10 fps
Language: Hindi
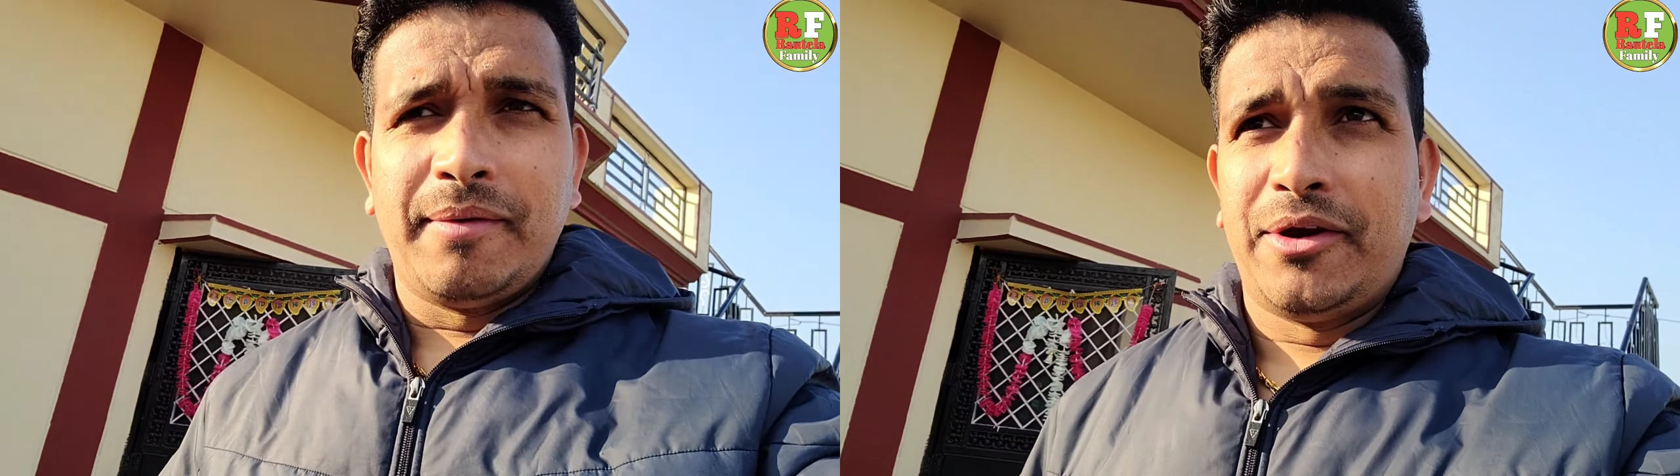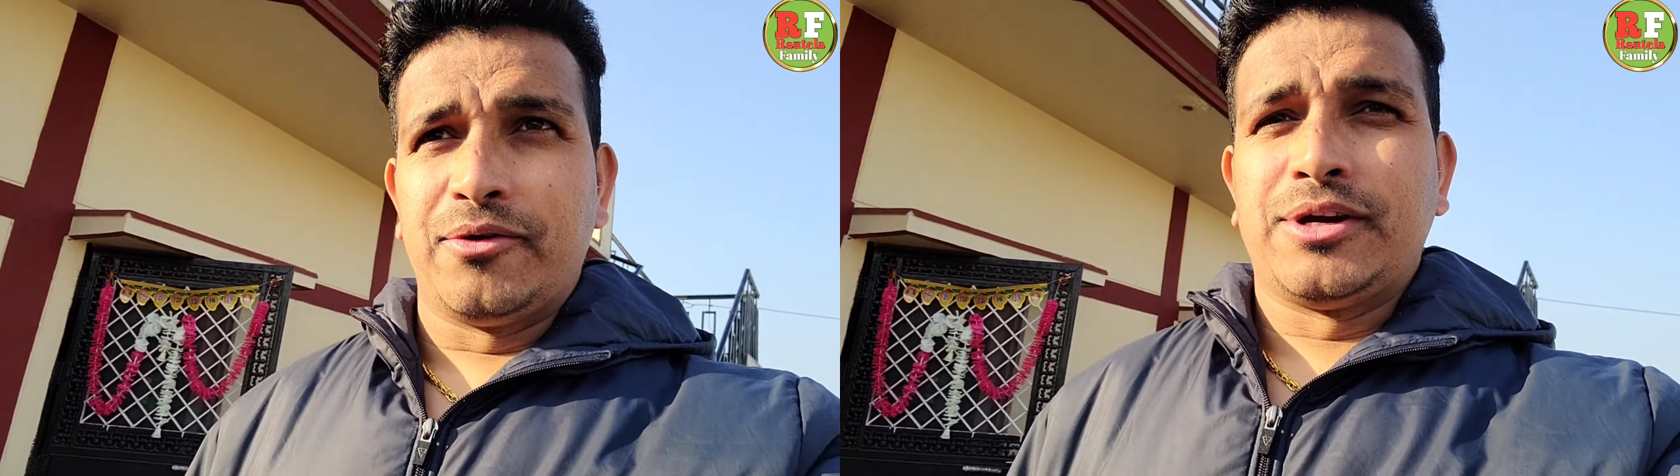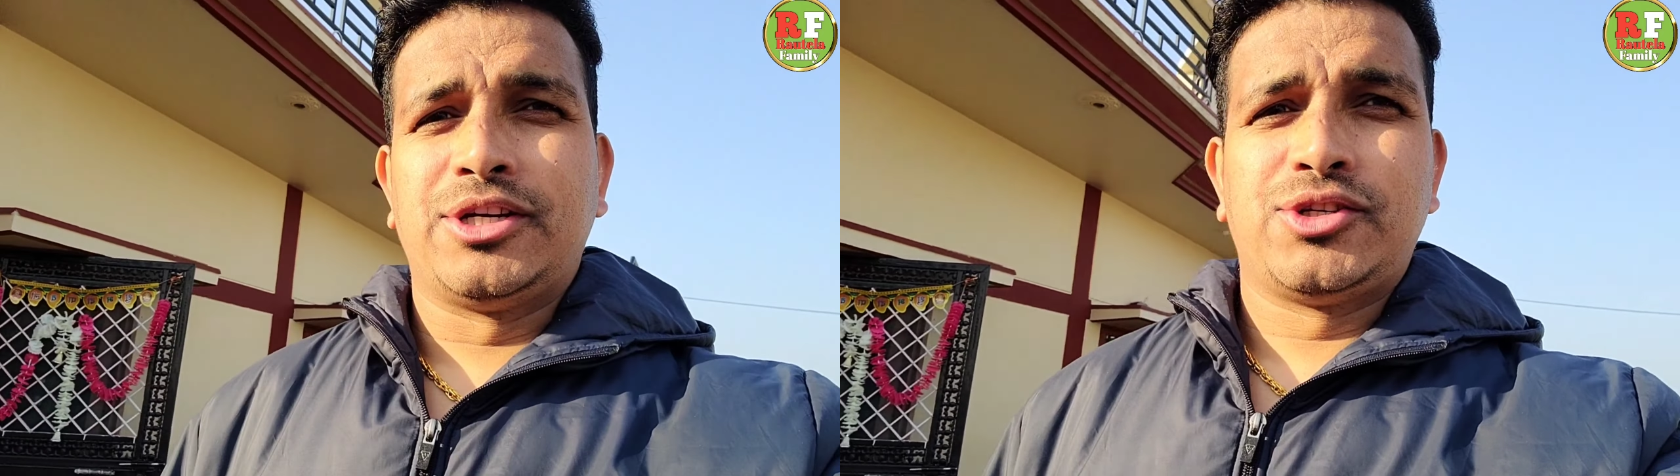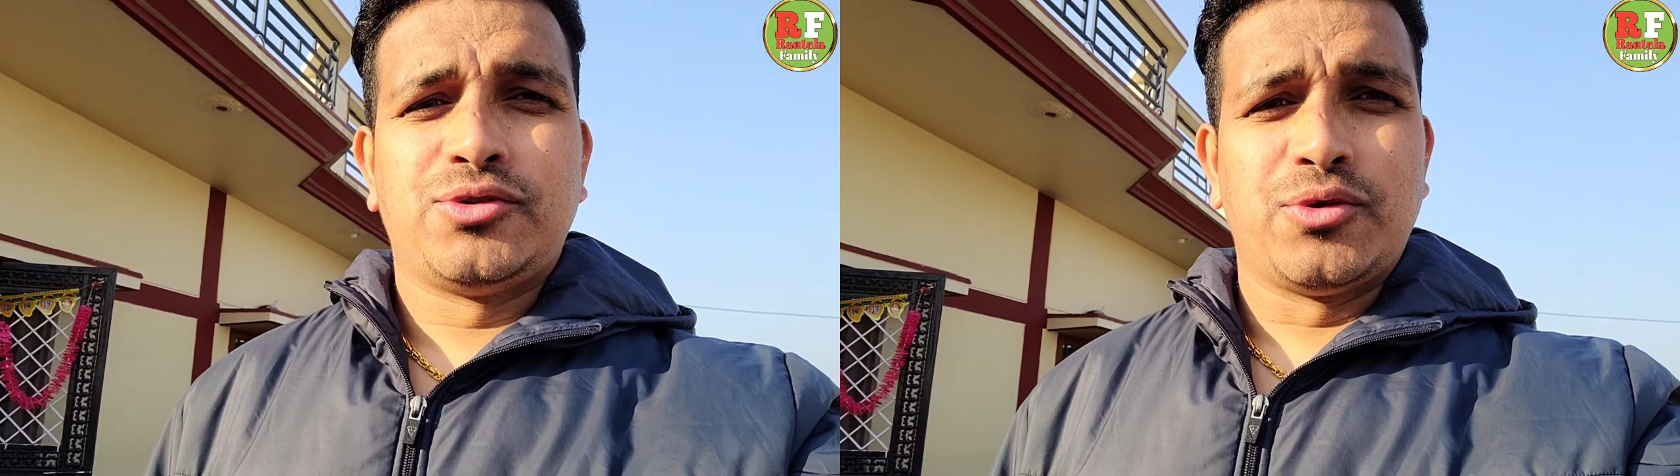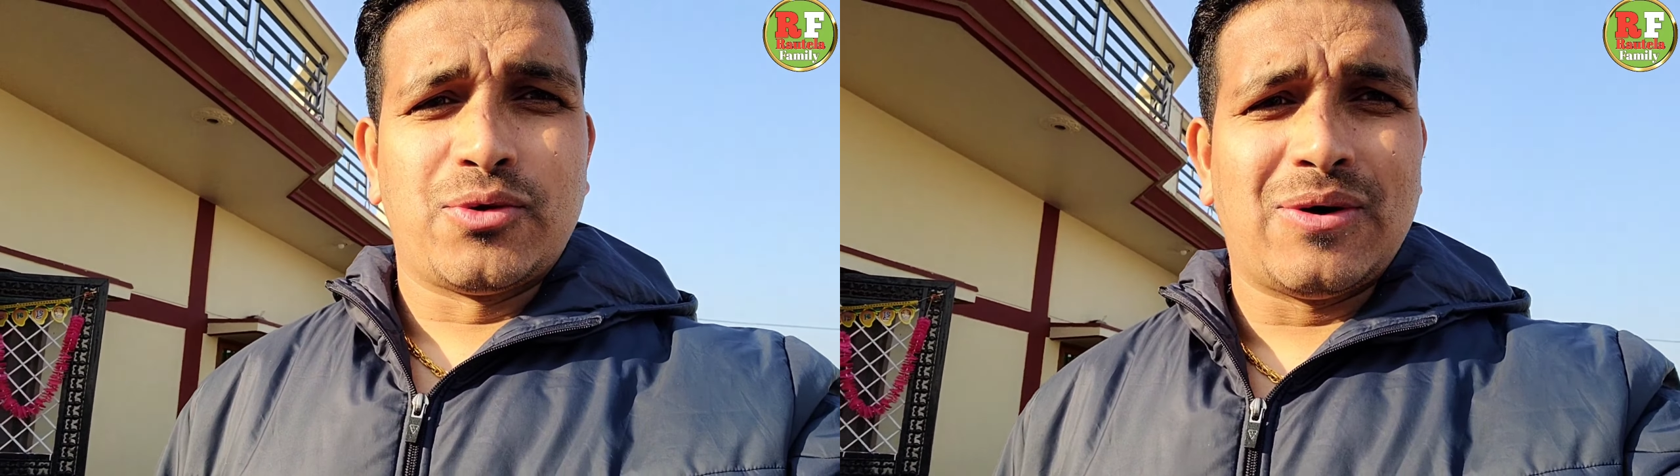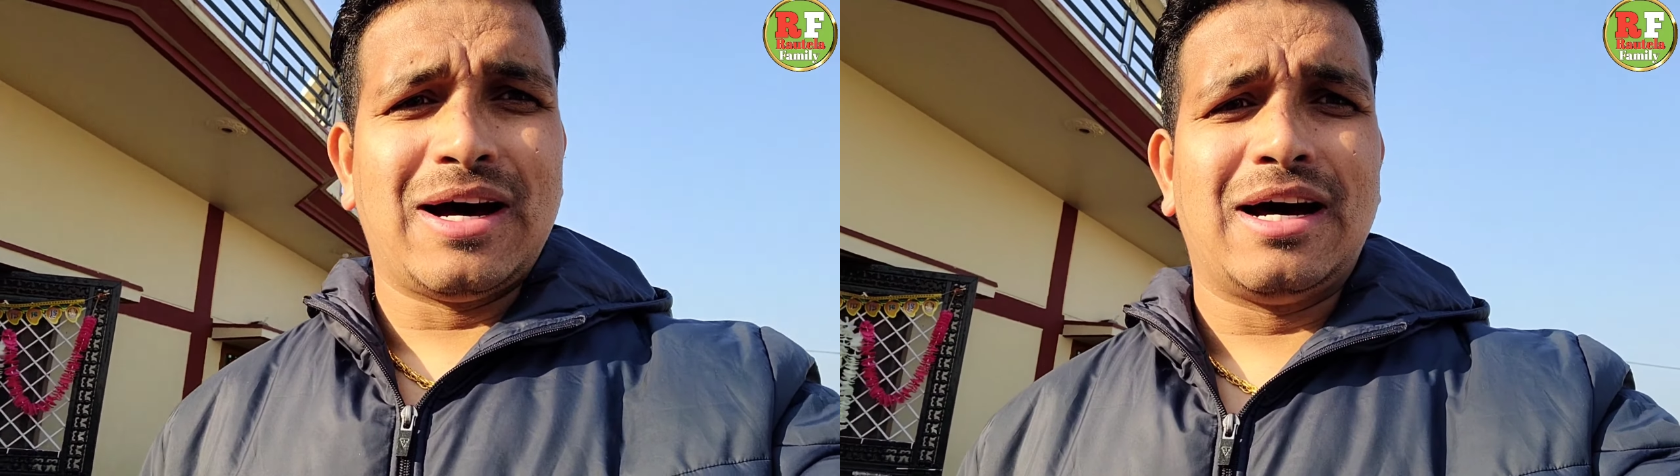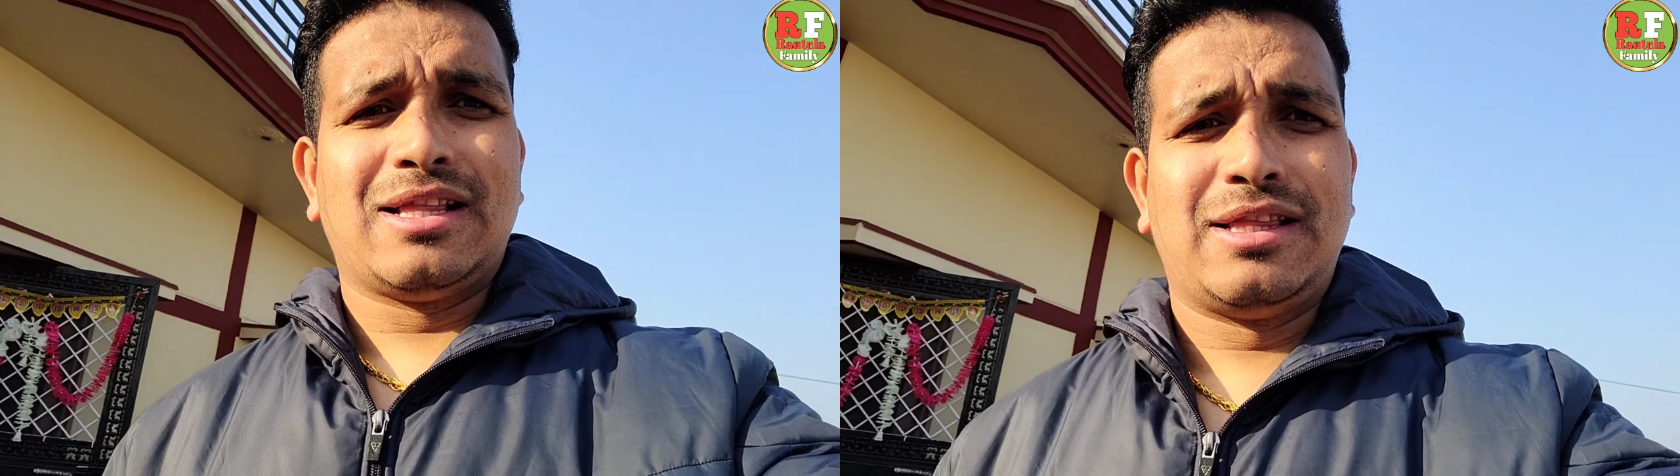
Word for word: वीडियो की शुरुआत